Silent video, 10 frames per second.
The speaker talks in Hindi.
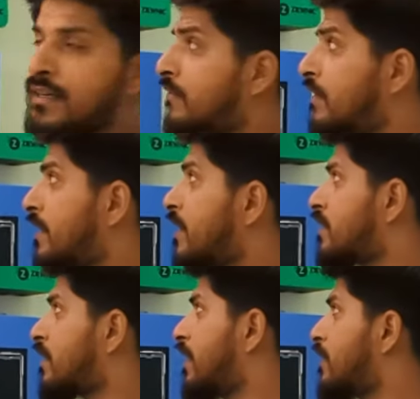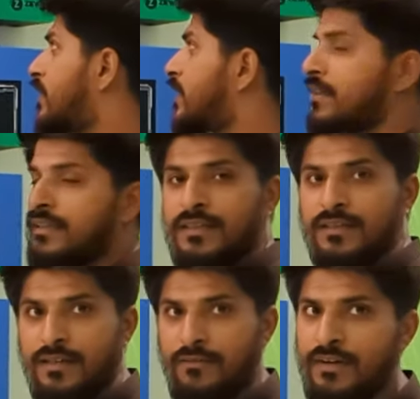क्या है इन्वर्टर की सर लाइफ रहती है
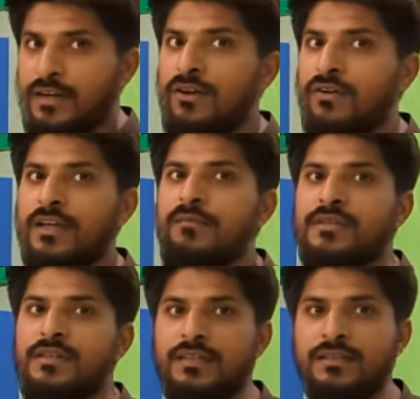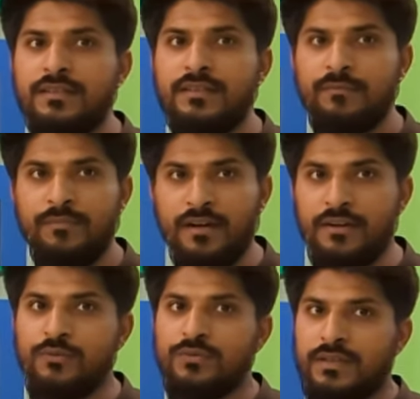इन्वर्टर लॉन्ग टाइम चल जाता है बैटरी
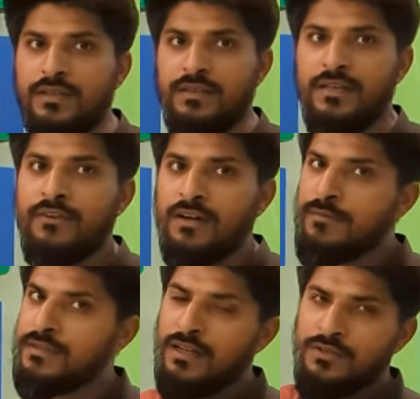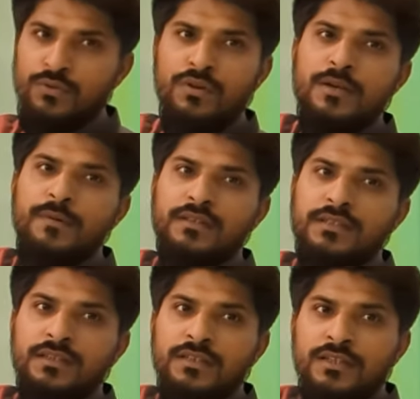यूज़ करने से इन्वर्टर पर ज़्यादा जोर नहीं पड़ता
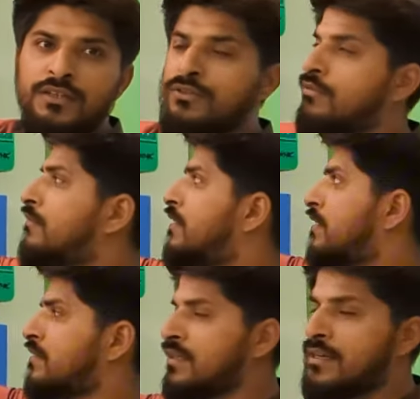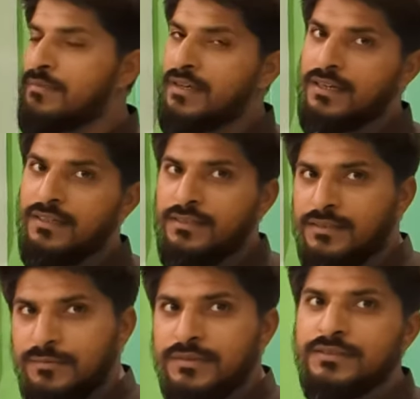तो इन्वर्टर अच्छा टाइम निकाल लेते हैं